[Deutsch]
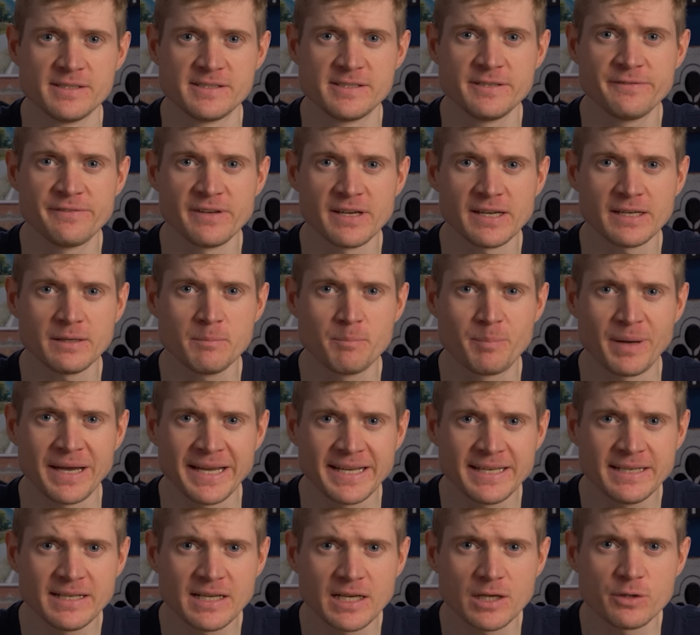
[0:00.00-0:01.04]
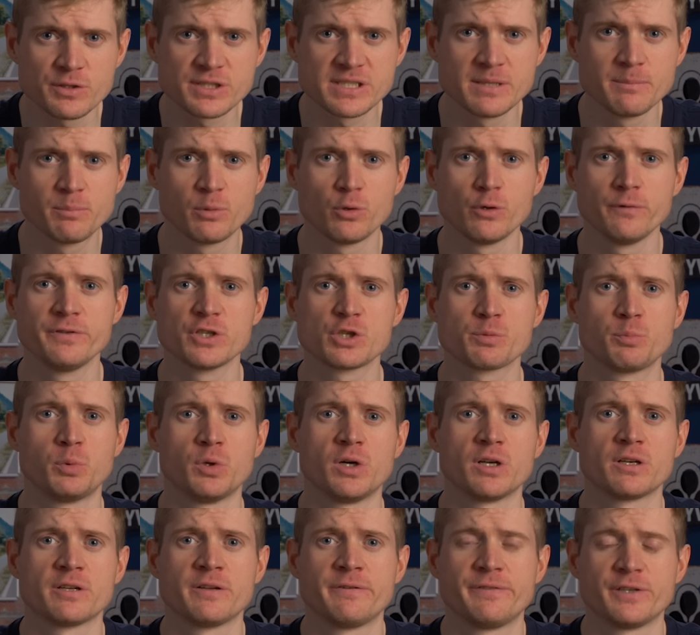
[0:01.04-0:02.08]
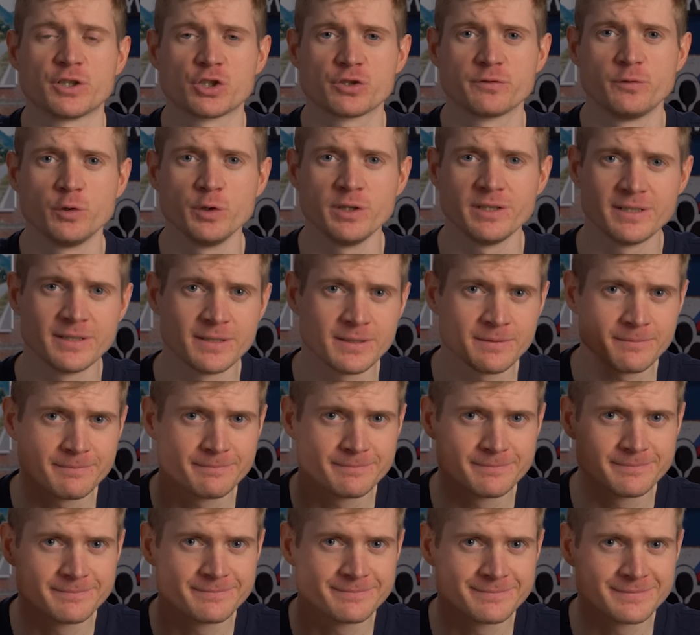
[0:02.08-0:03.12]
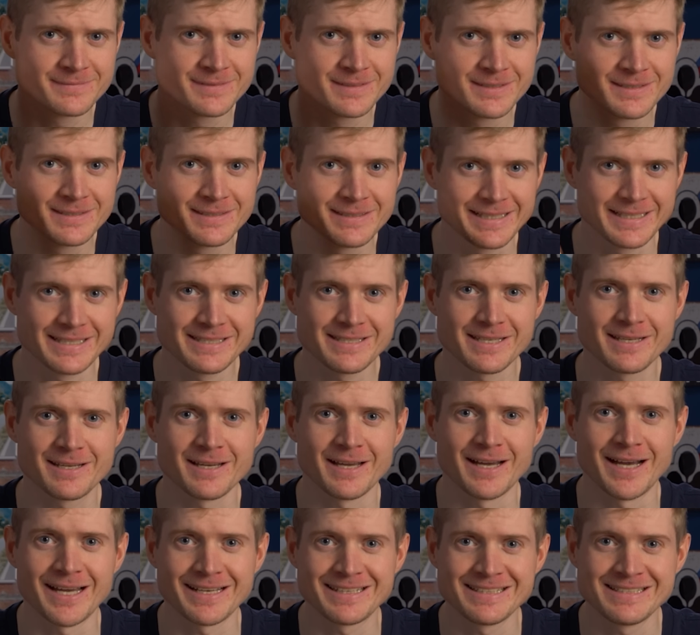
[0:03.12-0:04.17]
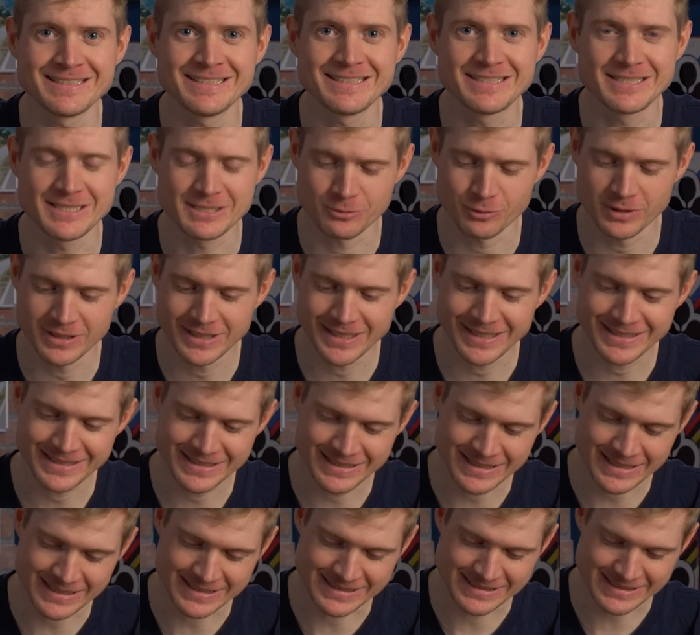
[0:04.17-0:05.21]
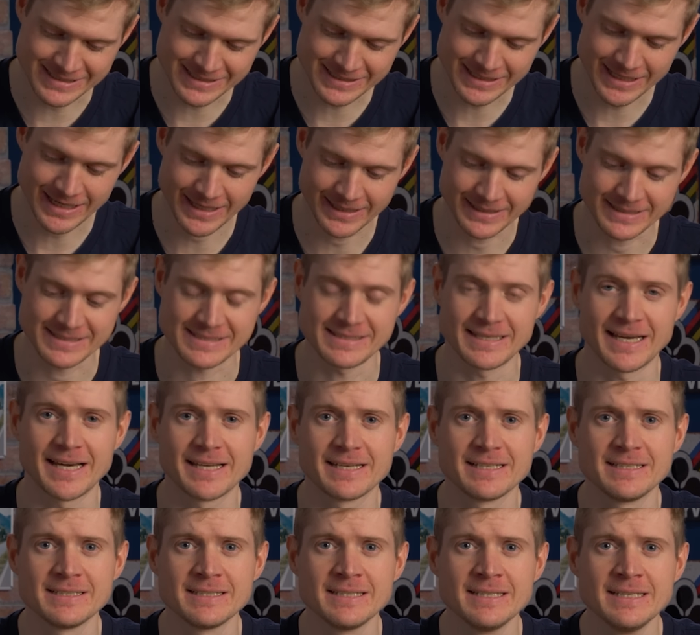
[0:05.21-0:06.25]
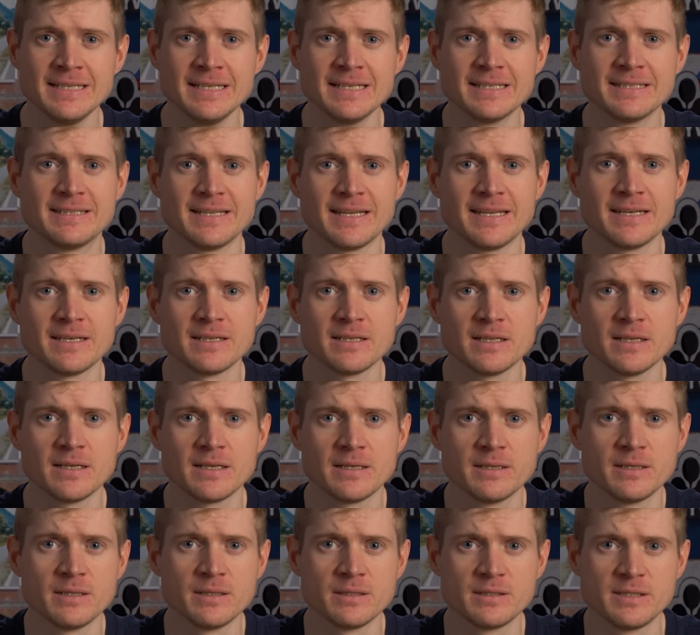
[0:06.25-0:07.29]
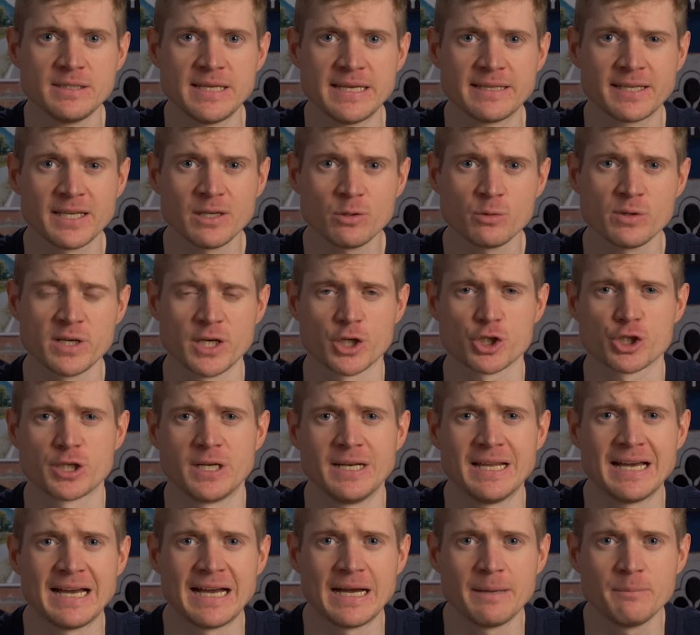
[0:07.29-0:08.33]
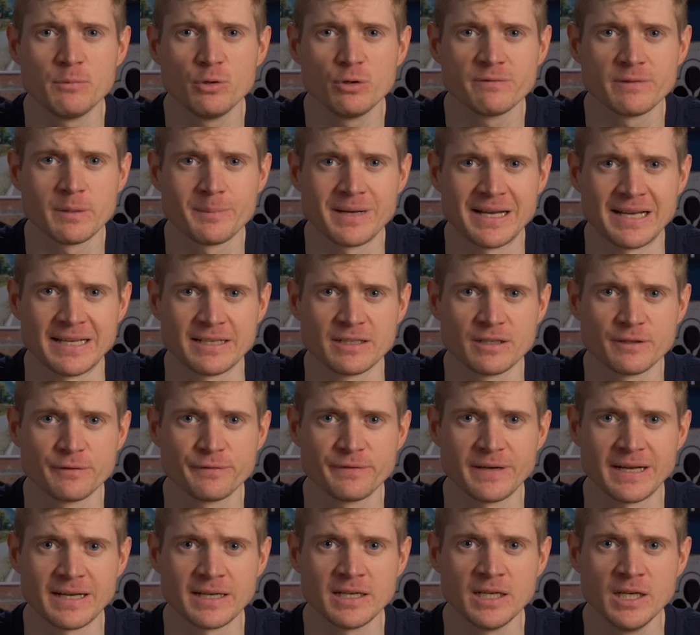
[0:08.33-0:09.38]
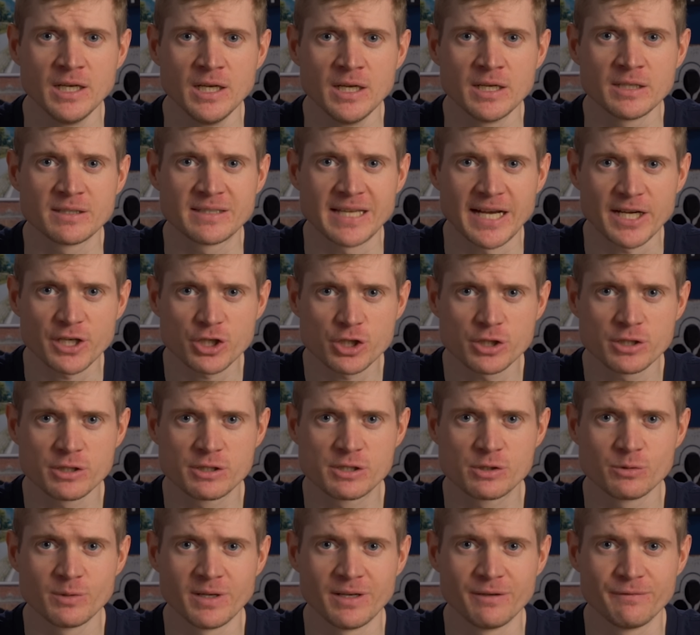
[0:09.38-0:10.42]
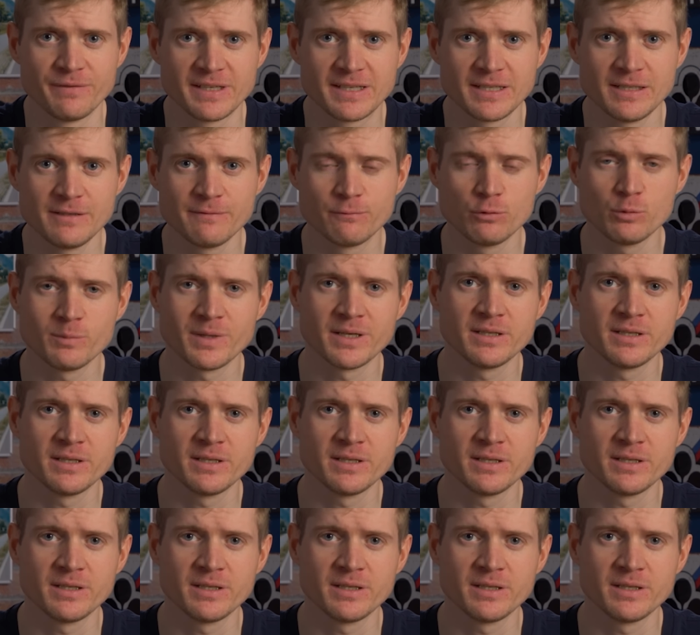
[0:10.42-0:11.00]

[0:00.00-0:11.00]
Sie wären beinahe aus dem Profisport verschwunden. Richtig geraten, die sogenannten Sicherheitsnadeln, denn äh, die Trikothersteller haben irgendwann mal angefangen, Taschen zu entwickeln, wo